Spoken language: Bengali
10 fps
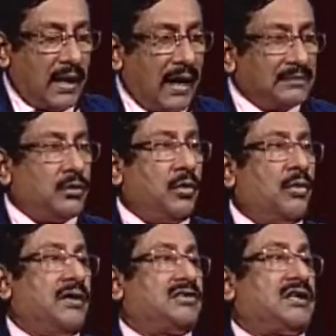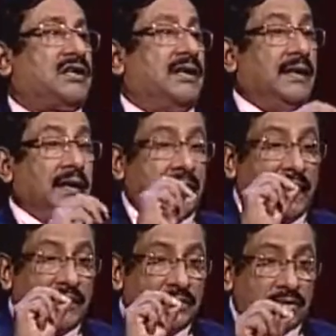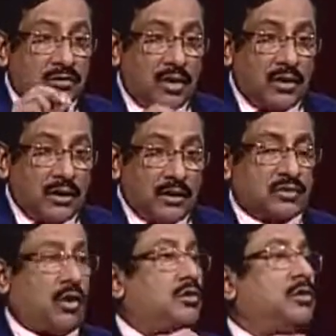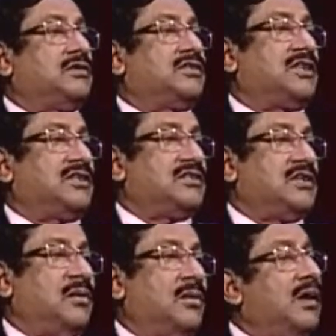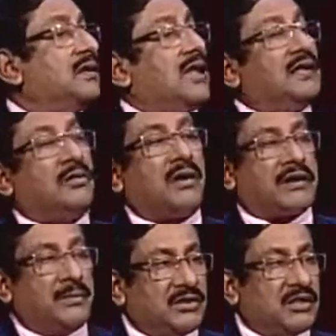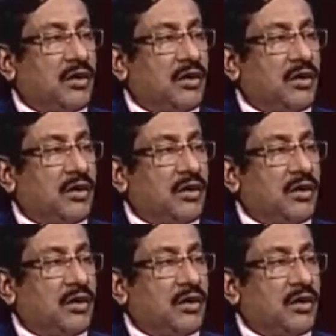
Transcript: আন্দোলনের সাথে এই ষড়যন্ত্রের সাথে ছিল তাদেরও একটা বিচার